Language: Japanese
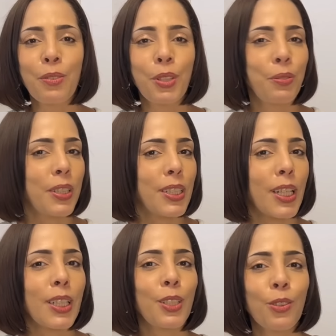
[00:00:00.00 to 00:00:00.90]

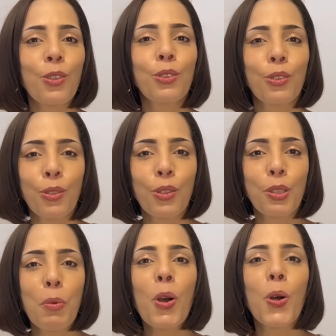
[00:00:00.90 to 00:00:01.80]
フィフィチャンネルの登録
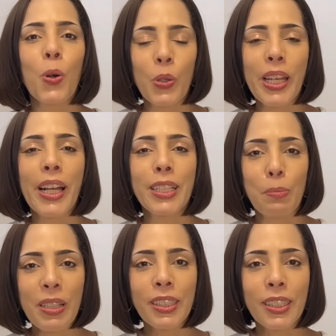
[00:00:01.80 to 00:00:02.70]
もお願いし
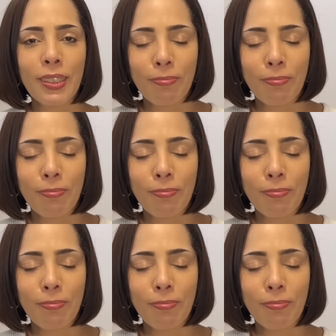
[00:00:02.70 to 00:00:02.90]
ます。